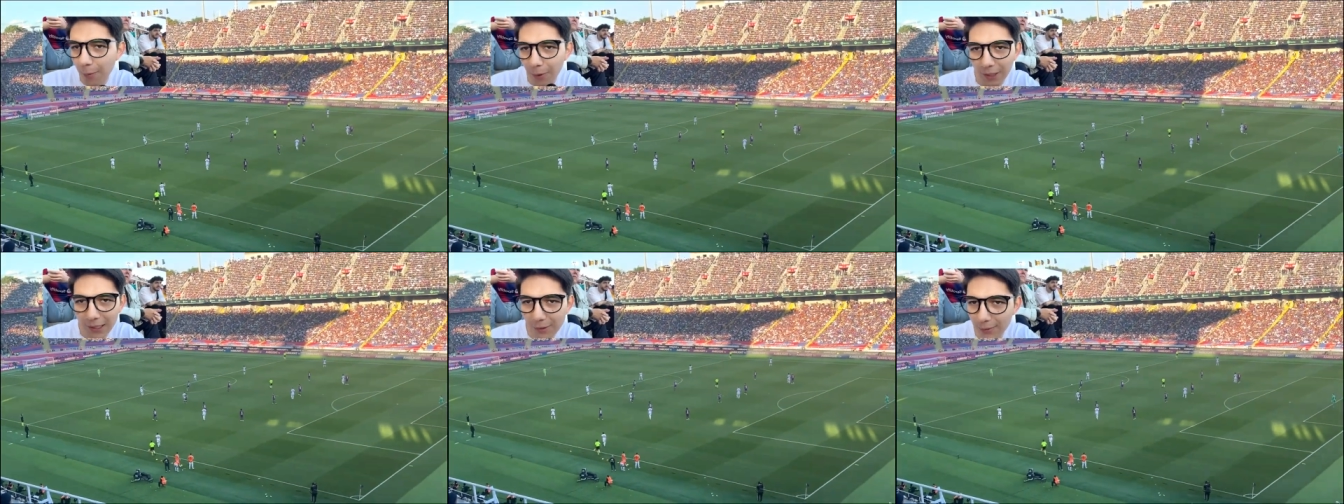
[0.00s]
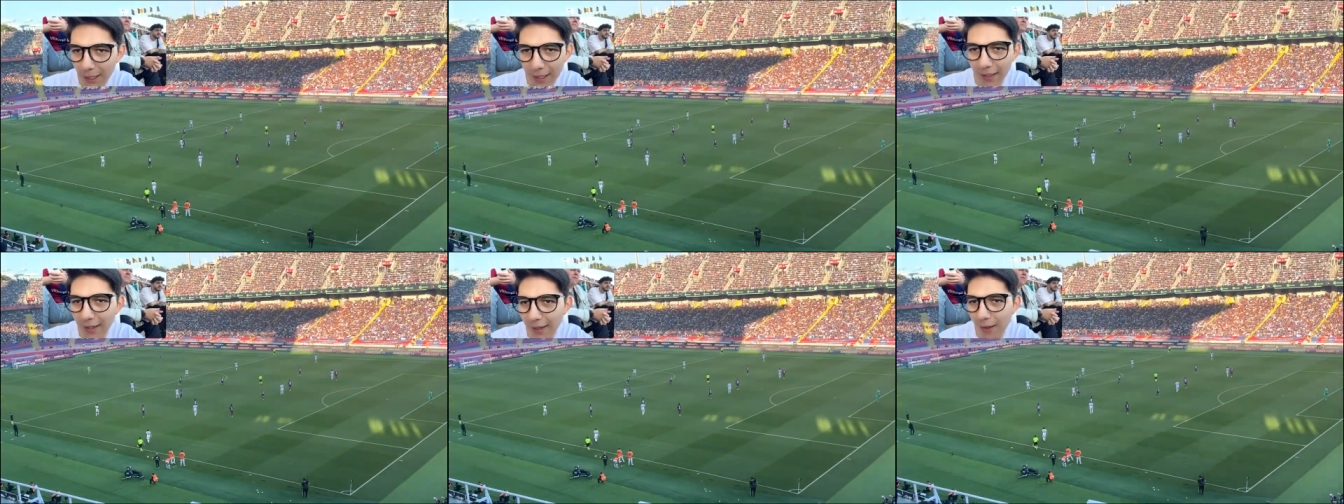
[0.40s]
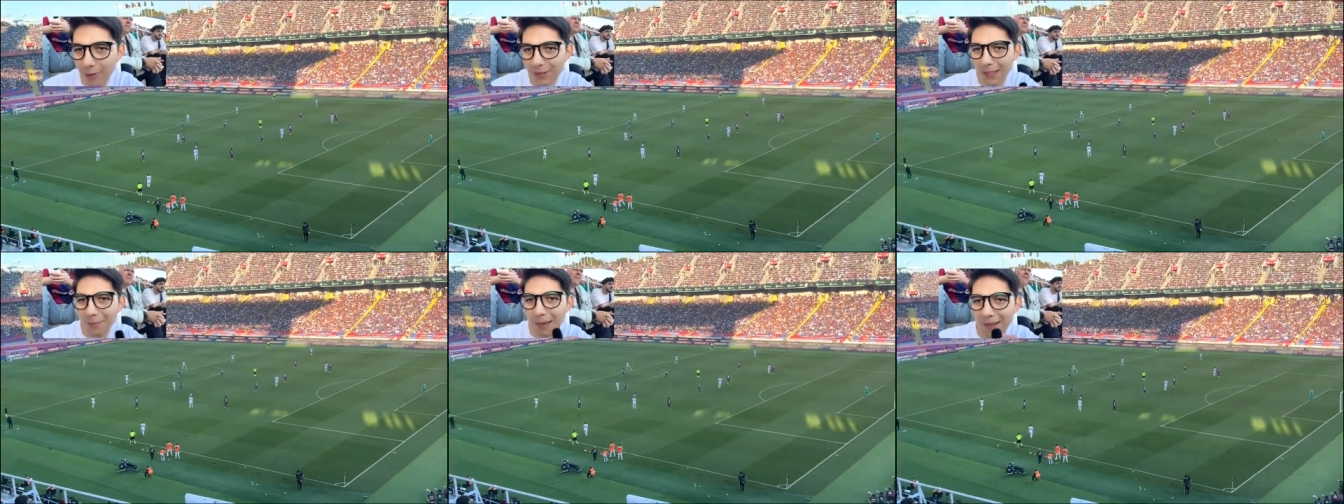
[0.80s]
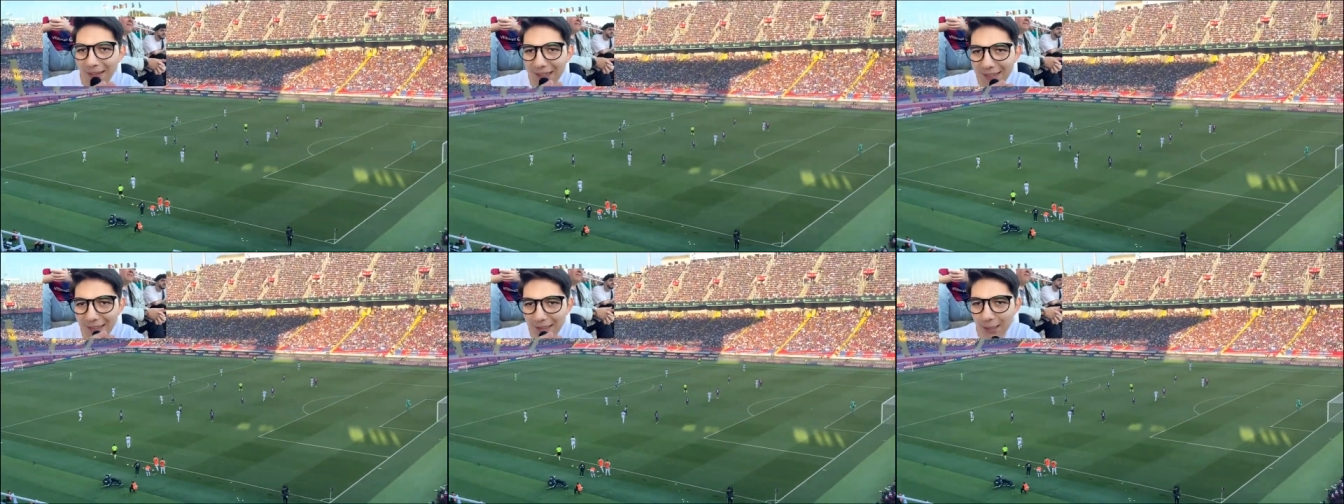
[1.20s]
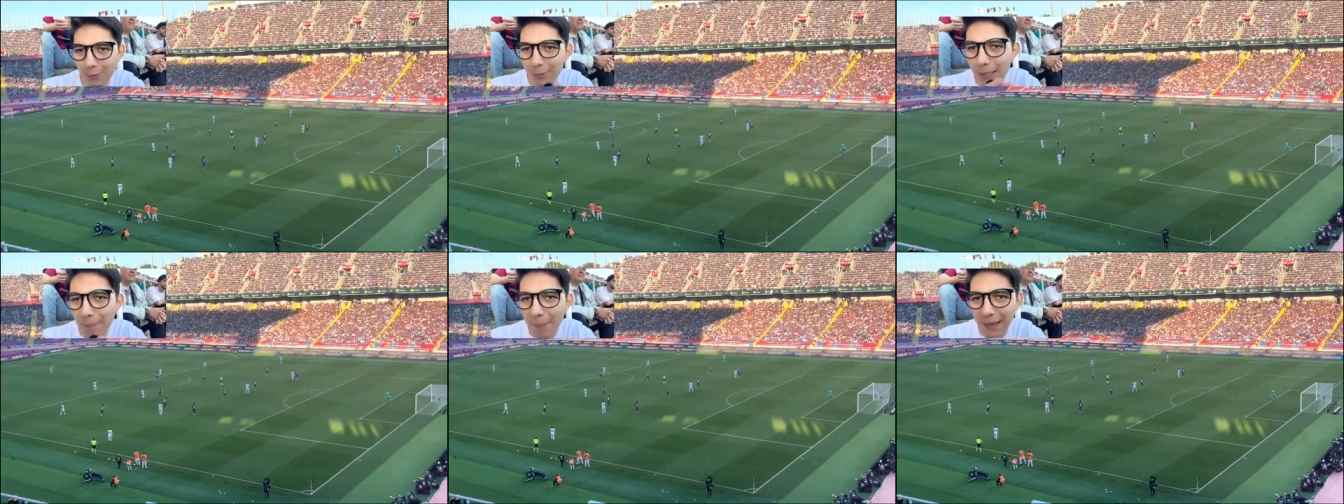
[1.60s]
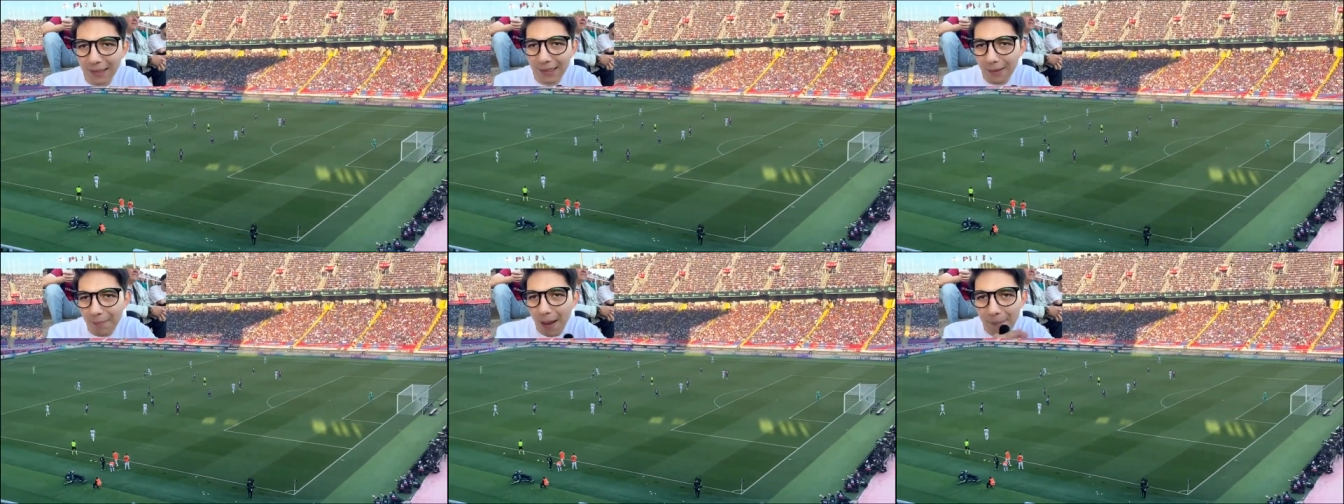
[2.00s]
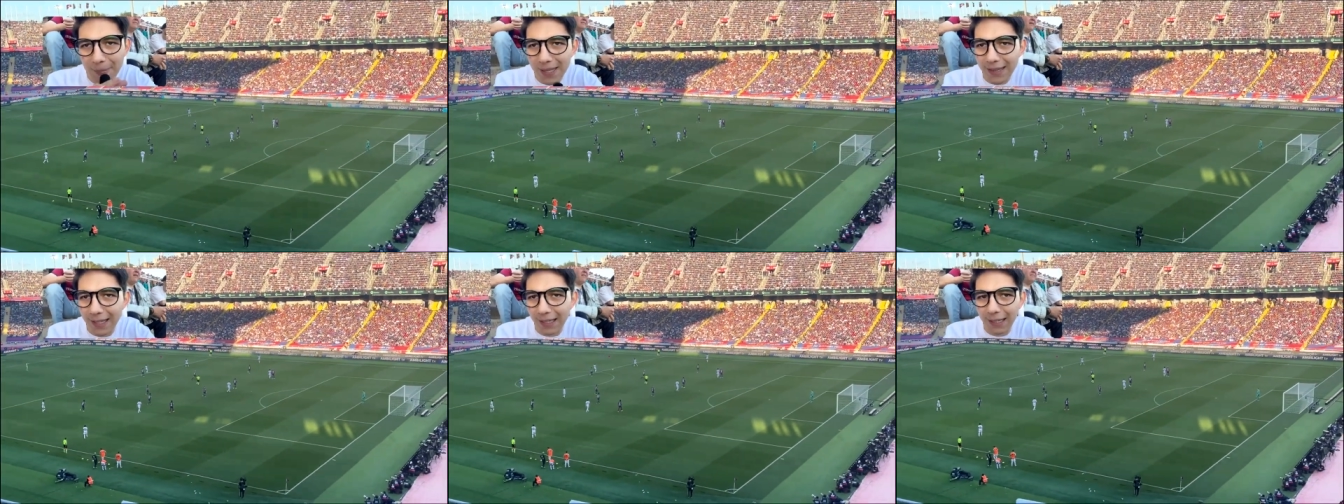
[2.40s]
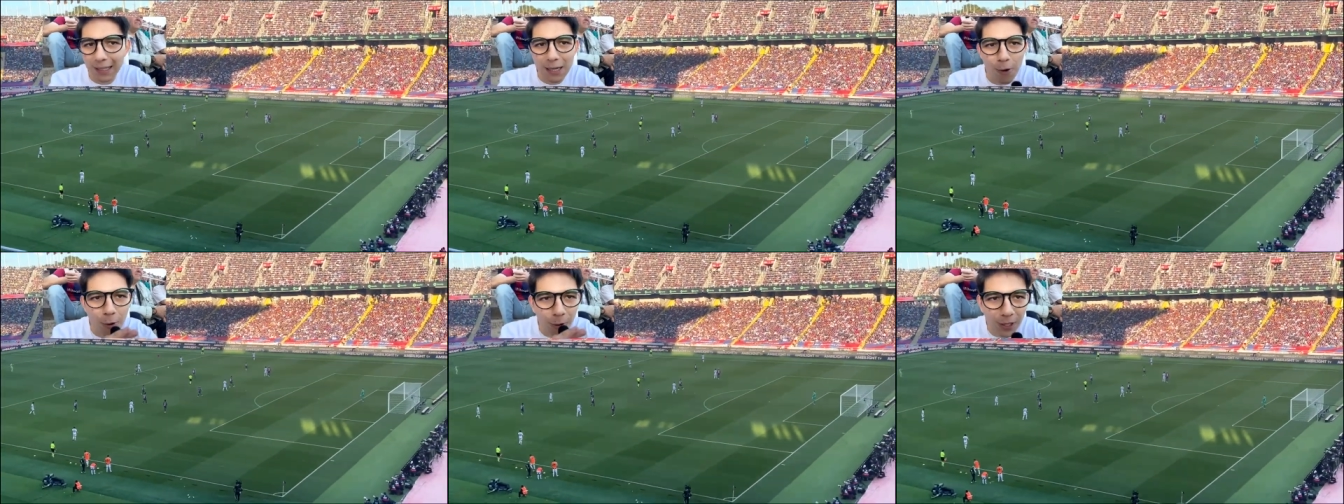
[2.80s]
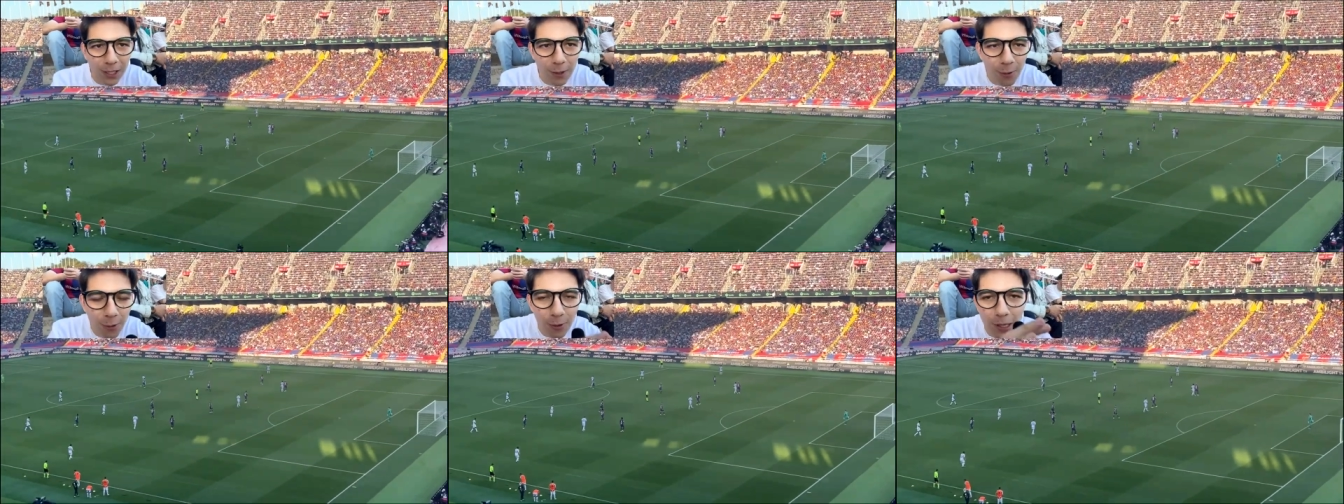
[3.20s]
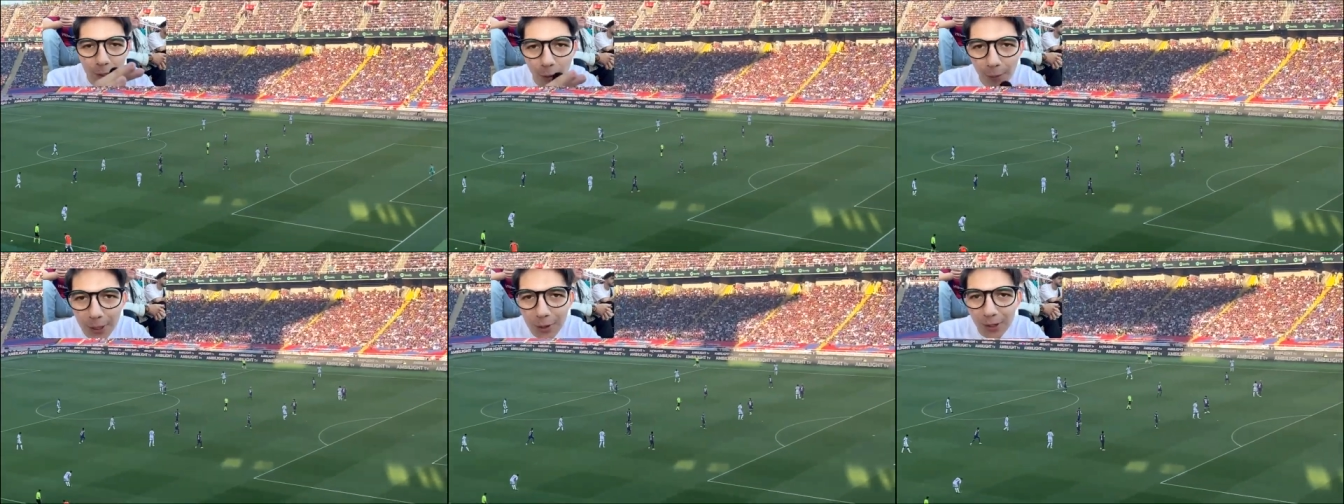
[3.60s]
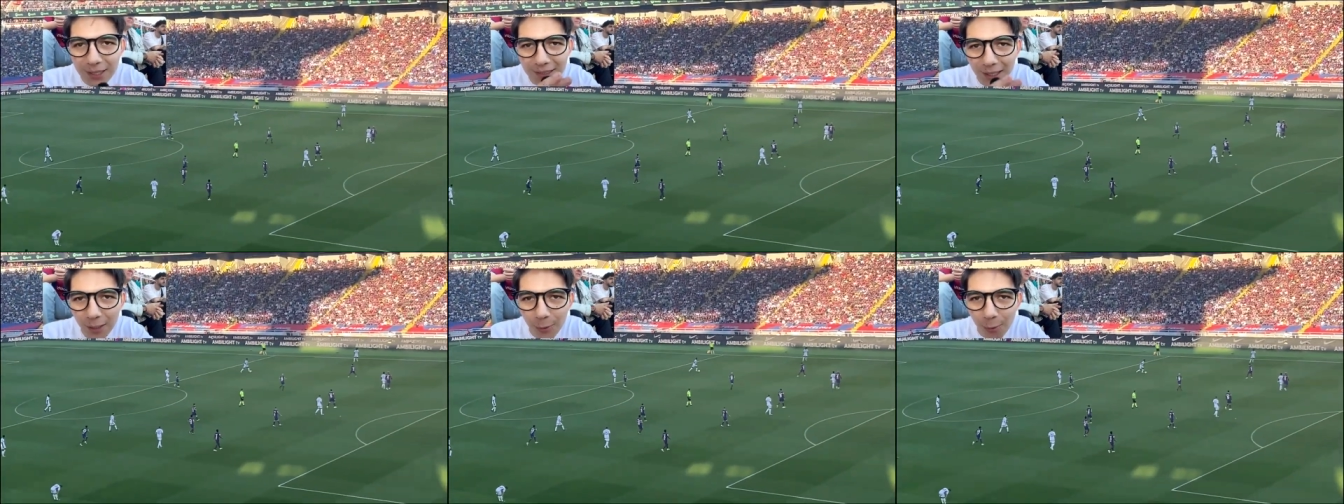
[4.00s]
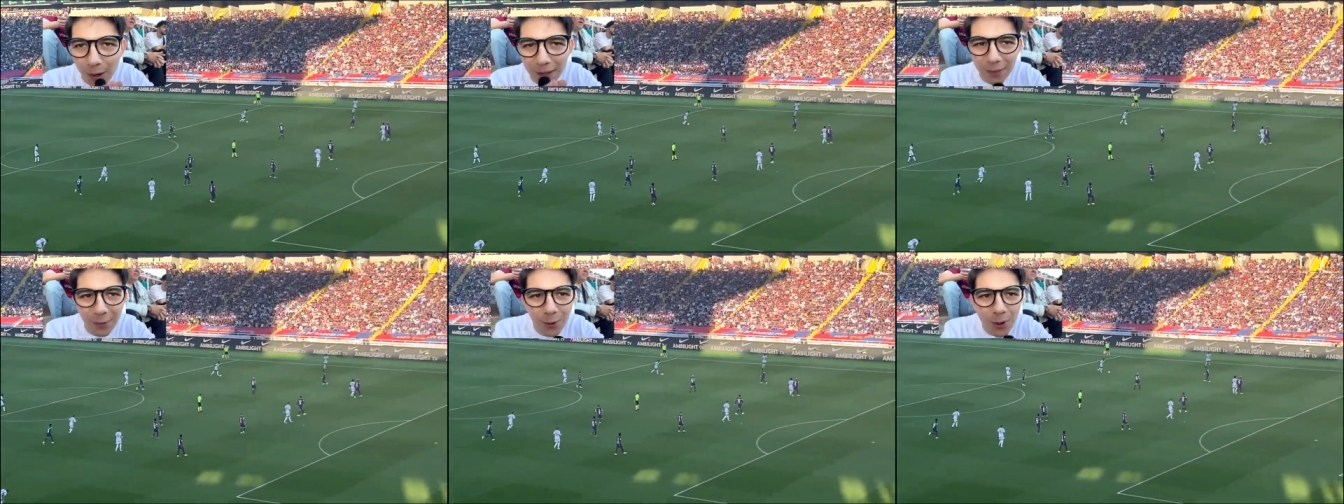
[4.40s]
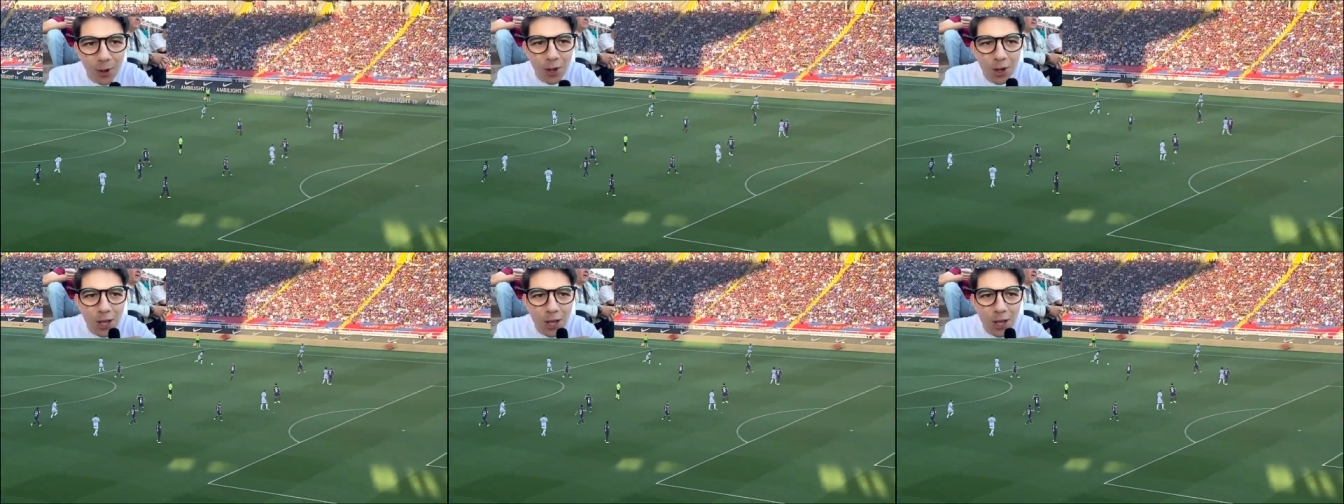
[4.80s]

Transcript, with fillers: Porque es una realidad, o sea, el Madrid esta segunda parte, mamita, lo rico y lo bello que están jugando,